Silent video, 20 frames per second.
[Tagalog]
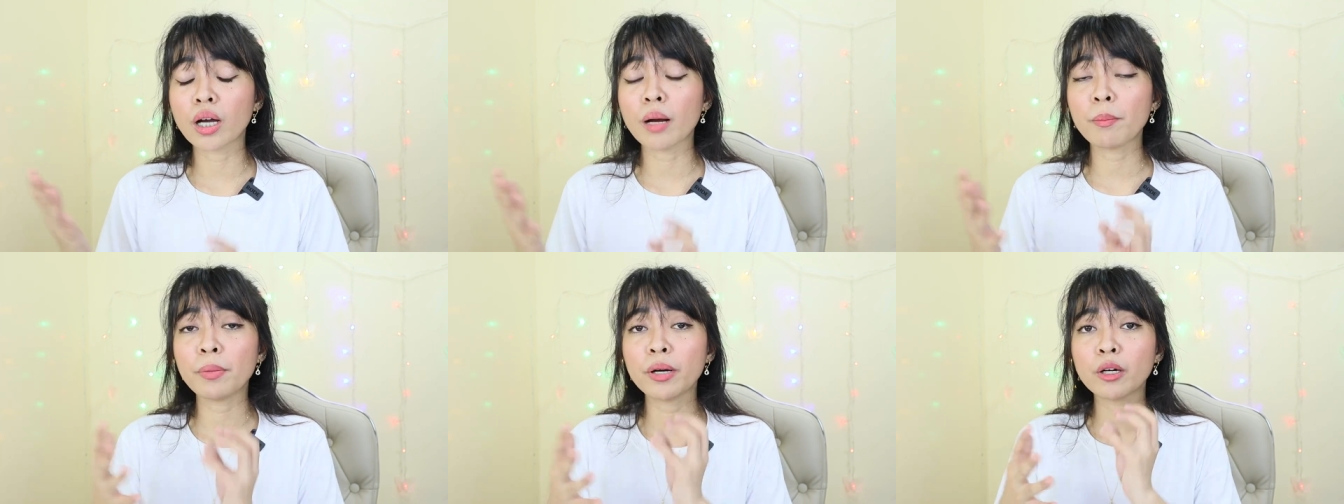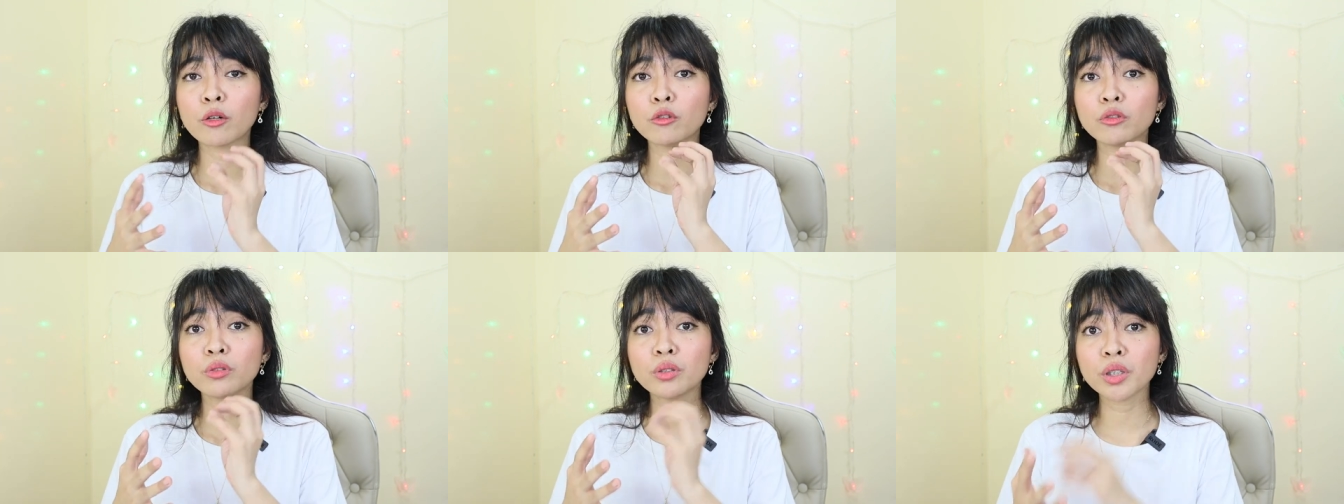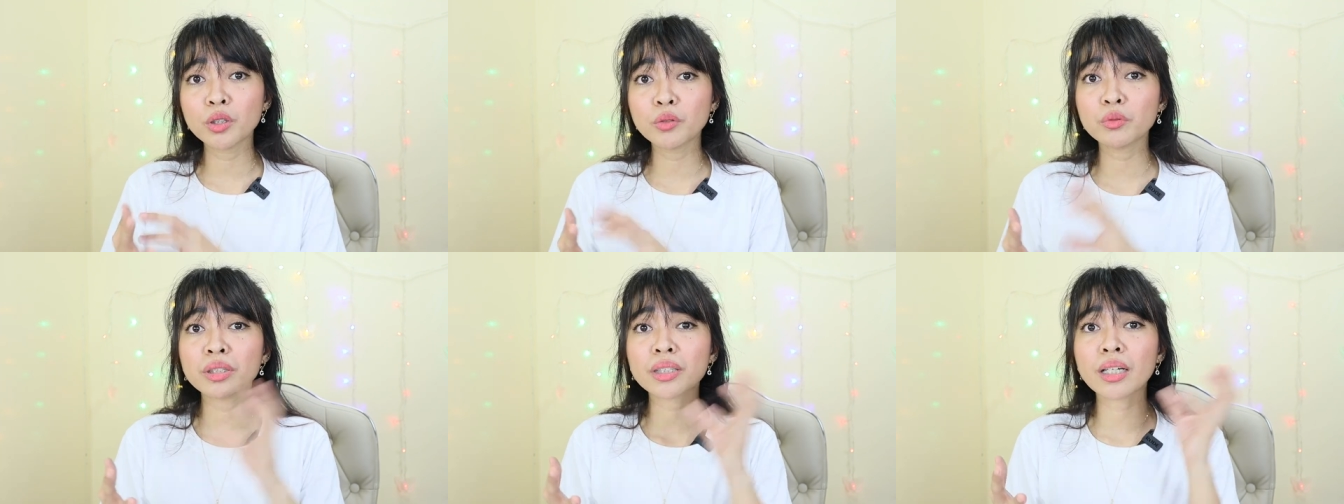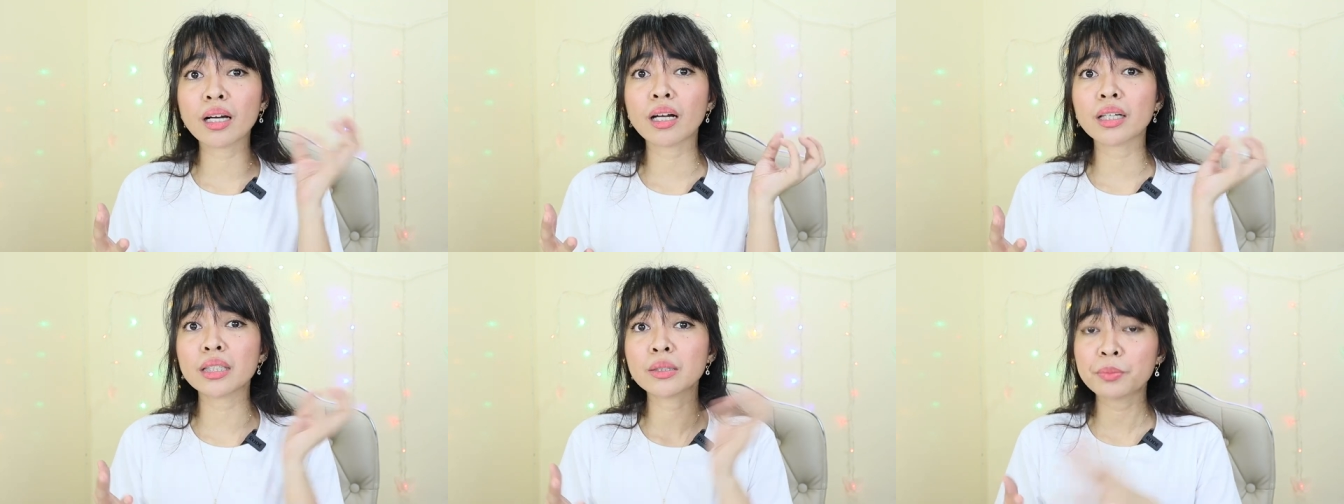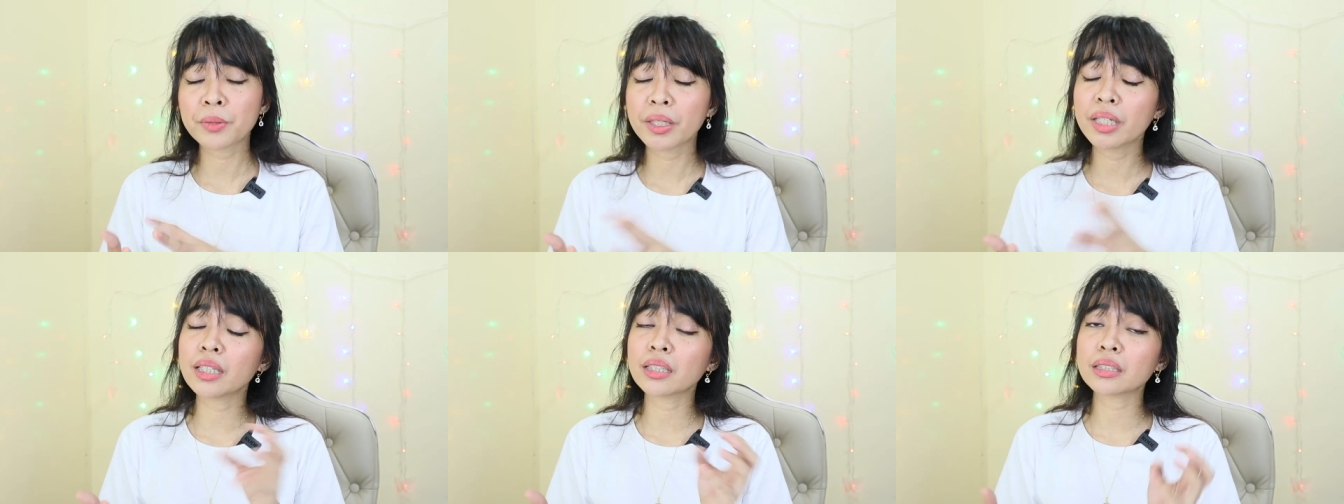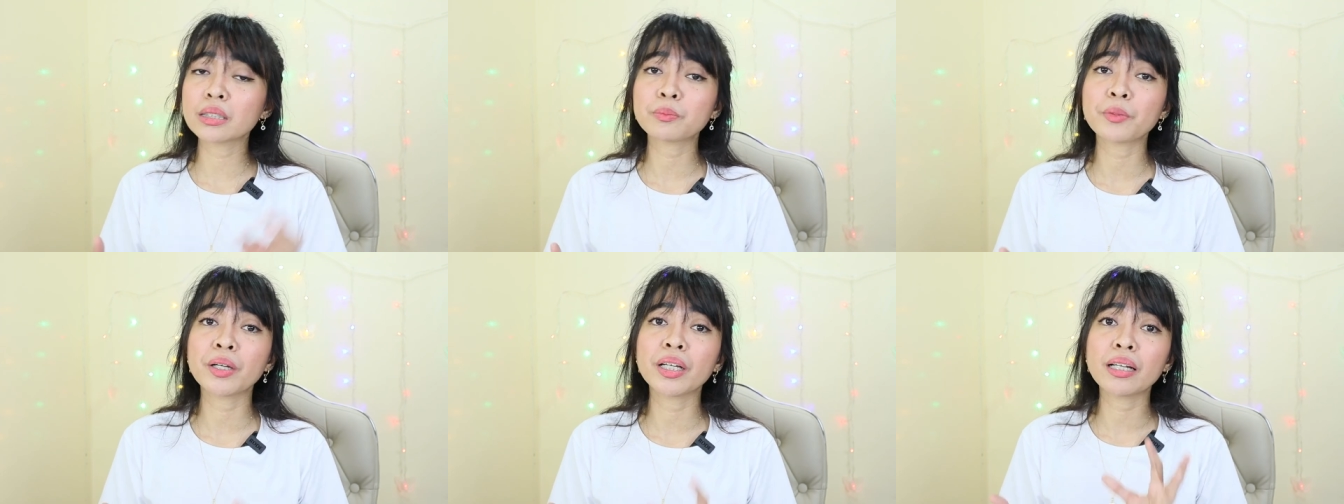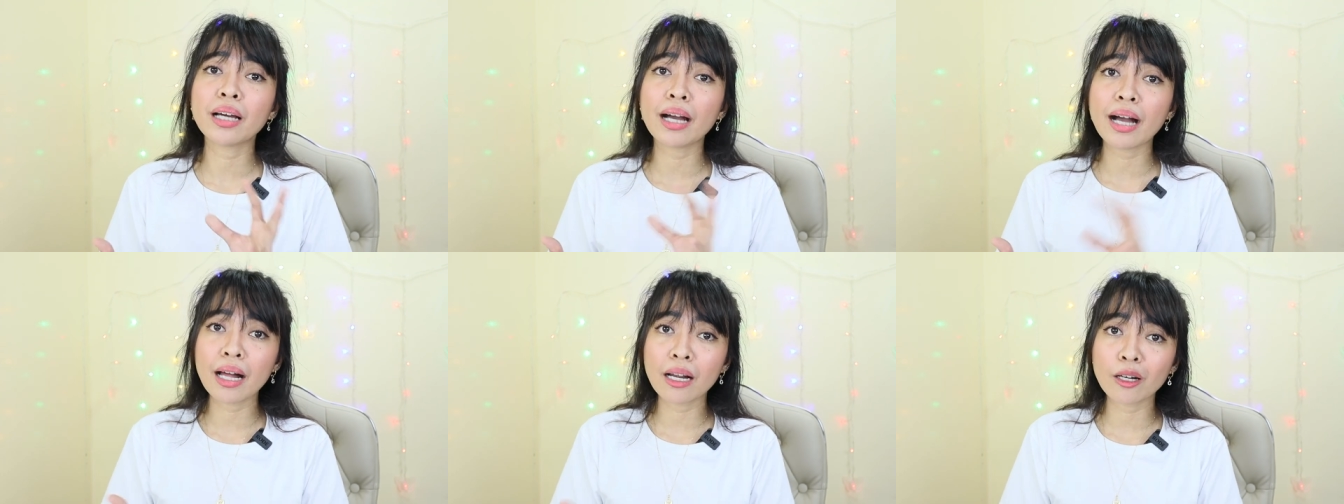Kapag continuous ka, spray ng
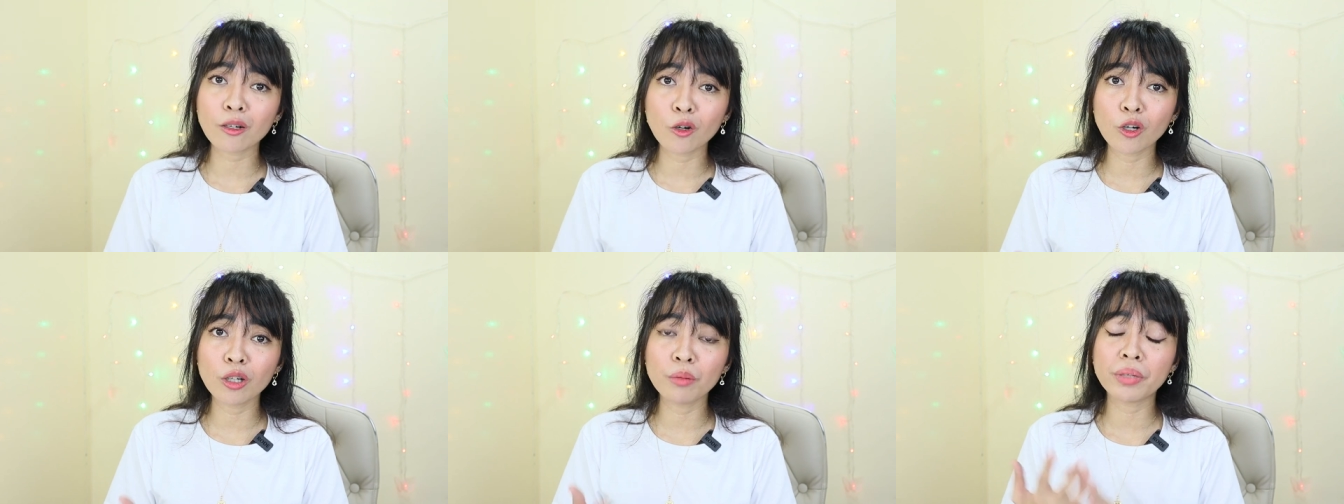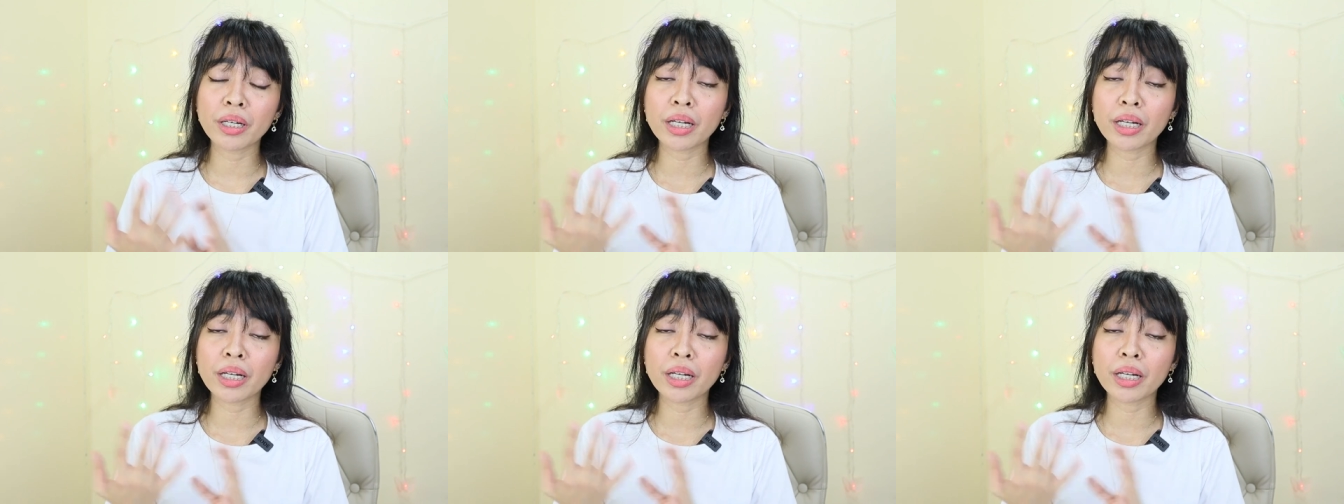spray ng alcohol,